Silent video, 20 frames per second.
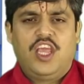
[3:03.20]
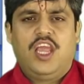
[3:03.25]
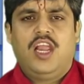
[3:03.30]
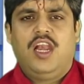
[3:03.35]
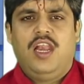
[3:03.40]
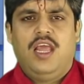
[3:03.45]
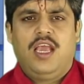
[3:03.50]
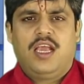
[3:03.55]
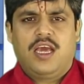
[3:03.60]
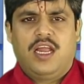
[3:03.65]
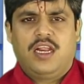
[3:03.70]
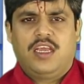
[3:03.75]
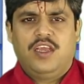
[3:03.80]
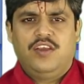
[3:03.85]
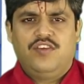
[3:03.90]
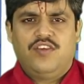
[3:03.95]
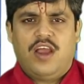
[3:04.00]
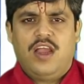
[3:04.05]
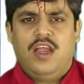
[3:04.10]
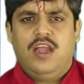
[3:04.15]
तेल लेकर
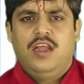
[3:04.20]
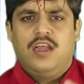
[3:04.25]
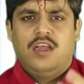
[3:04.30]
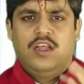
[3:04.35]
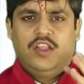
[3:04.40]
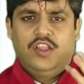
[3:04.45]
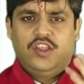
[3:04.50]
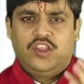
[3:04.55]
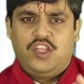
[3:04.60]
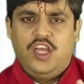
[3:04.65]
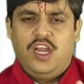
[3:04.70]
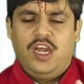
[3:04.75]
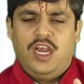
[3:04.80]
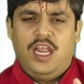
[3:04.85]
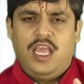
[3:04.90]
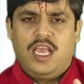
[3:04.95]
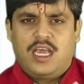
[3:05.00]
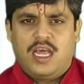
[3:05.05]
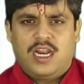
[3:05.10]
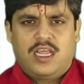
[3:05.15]
के जाएं तिल
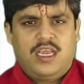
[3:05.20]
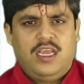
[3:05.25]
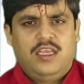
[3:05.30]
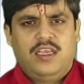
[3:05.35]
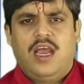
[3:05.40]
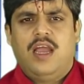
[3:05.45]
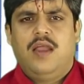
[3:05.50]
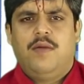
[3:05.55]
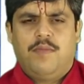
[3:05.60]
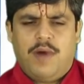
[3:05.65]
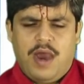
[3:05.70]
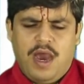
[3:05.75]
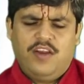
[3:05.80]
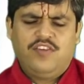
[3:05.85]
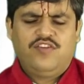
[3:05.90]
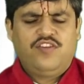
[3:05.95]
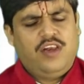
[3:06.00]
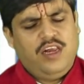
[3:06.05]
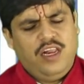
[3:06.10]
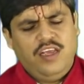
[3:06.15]
लेकर के जाएं बाहर
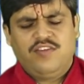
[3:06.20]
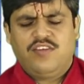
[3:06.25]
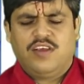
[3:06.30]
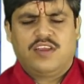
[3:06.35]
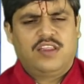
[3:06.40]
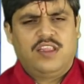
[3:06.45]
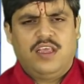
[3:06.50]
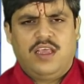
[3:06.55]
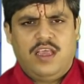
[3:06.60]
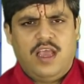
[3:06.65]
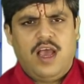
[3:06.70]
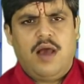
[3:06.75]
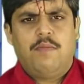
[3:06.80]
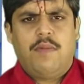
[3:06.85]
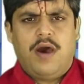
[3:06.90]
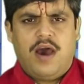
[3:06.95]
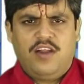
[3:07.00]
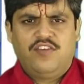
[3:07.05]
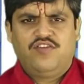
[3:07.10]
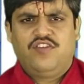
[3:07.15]
से ले सकते हैं आप
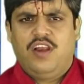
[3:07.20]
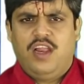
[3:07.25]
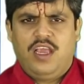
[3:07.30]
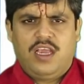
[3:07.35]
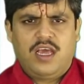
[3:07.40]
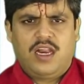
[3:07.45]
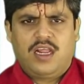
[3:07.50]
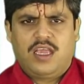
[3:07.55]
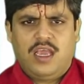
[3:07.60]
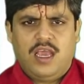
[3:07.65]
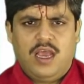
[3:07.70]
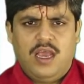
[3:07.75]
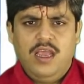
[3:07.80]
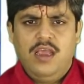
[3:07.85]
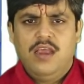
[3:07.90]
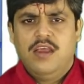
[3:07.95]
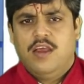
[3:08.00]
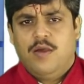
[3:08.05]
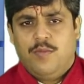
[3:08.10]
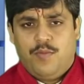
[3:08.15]
बाहर से लेकर के आएँ
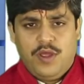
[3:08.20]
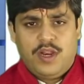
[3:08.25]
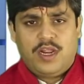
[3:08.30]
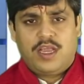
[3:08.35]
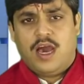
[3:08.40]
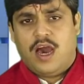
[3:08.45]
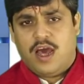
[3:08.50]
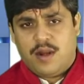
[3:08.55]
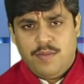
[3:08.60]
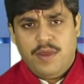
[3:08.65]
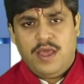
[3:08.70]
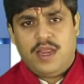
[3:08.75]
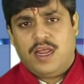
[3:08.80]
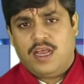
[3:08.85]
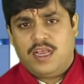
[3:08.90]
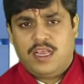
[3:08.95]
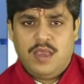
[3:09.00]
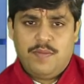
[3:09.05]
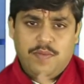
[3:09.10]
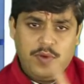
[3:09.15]
फिर घर में
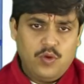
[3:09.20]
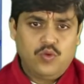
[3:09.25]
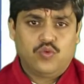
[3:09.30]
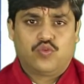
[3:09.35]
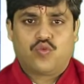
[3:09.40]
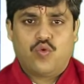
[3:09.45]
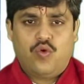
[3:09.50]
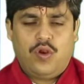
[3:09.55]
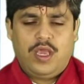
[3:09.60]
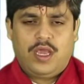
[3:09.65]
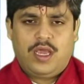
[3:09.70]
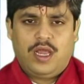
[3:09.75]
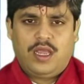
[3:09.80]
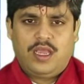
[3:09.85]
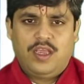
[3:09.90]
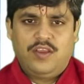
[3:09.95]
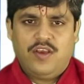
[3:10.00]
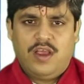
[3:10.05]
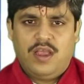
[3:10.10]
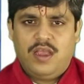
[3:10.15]
रख के फिर उसको लेकर
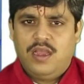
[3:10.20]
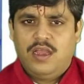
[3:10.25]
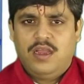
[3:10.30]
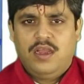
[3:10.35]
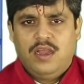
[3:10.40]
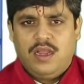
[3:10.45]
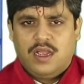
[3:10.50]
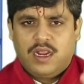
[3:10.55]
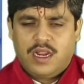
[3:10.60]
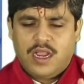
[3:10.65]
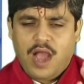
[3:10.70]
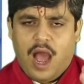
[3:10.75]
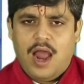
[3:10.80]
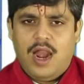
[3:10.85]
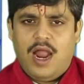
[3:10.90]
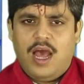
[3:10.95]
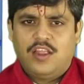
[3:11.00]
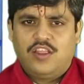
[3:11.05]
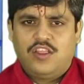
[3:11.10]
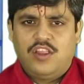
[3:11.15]
के जाएं
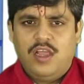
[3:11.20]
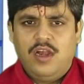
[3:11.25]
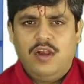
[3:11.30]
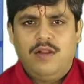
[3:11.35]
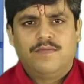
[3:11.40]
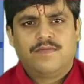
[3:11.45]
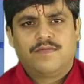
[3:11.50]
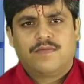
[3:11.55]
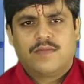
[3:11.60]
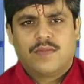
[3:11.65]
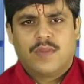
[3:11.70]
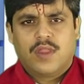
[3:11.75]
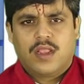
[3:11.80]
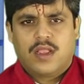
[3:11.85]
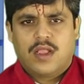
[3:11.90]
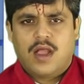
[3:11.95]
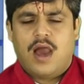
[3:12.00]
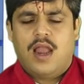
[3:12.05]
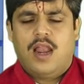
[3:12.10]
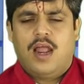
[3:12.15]
काला तिल
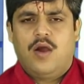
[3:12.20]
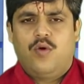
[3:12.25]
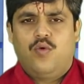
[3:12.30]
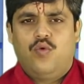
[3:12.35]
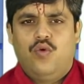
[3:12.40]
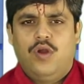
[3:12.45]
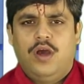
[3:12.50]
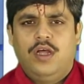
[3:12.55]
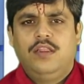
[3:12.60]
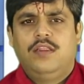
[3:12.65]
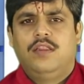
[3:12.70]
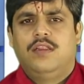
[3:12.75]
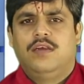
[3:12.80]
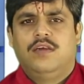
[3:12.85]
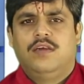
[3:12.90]
काला उड़द